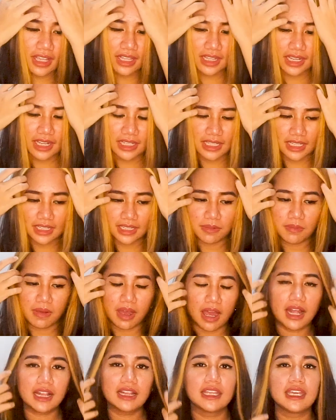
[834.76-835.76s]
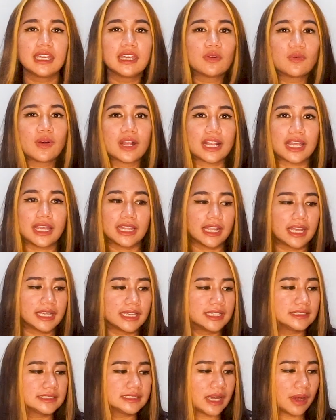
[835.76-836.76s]
karena kan nanti bakal diwarnain
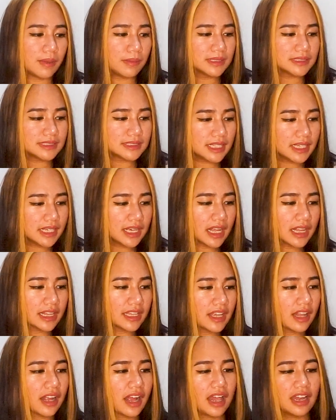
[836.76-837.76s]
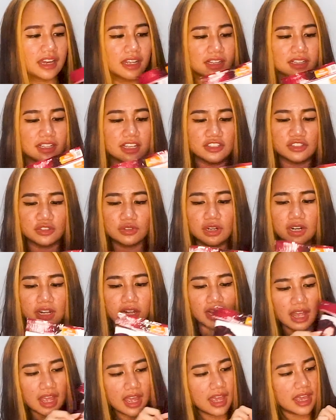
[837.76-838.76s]
lagi sama si Garnier Color Natural
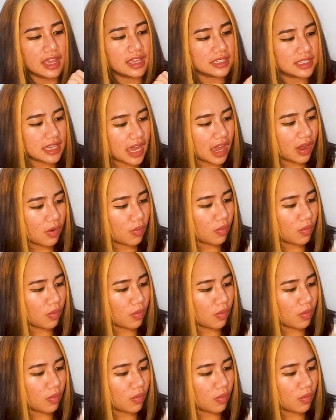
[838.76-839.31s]
yang